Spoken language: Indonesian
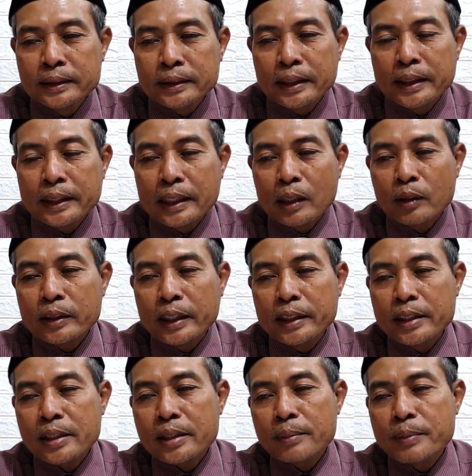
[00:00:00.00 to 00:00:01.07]
Jadi kalau tadi
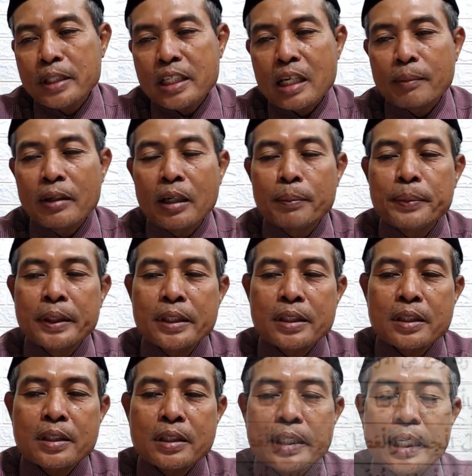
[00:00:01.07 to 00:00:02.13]
bisa bisa